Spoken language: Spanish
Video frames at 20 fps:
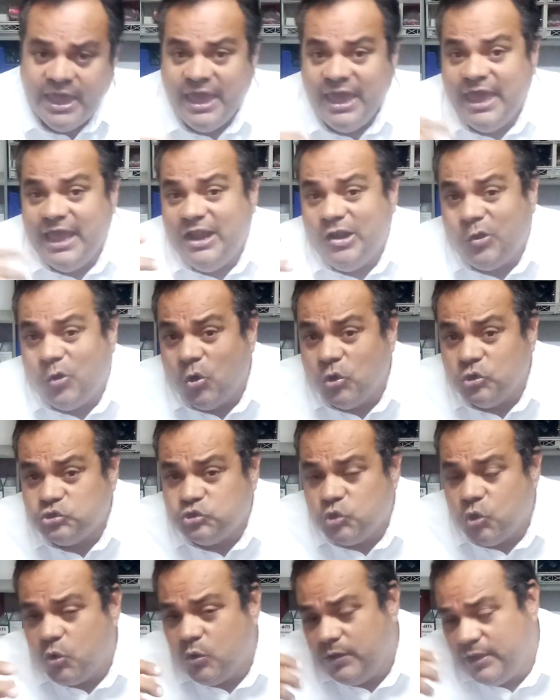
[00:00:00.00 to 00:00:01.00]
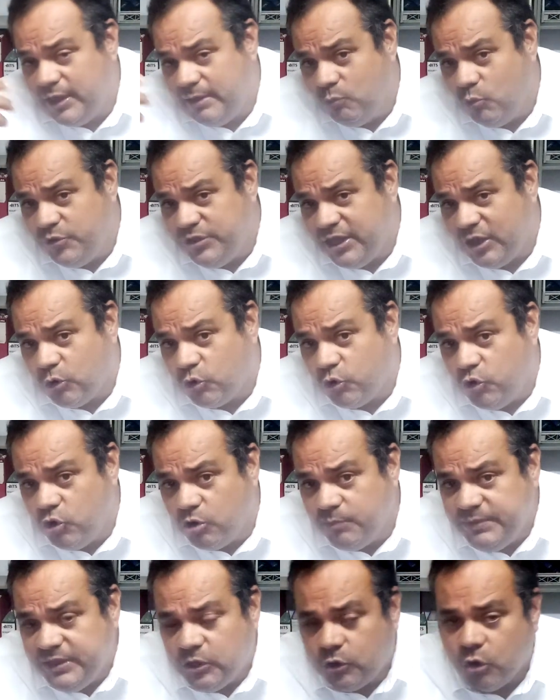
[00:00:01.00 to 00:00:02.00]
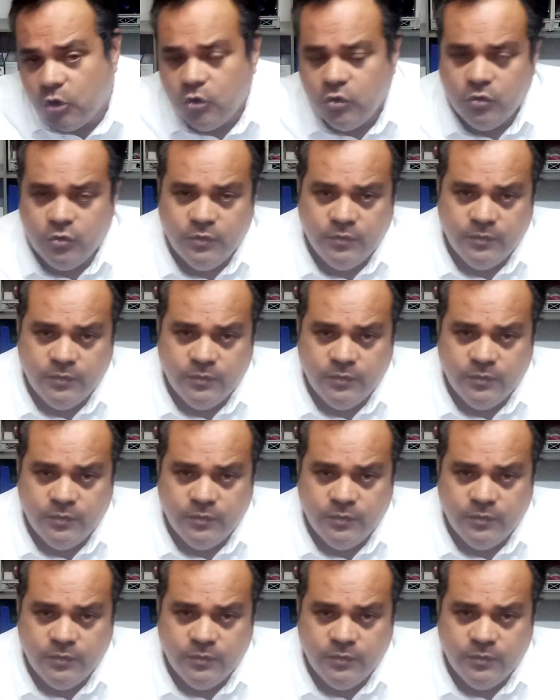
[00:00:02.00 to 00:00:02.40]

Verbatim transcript: El costo es muy económico,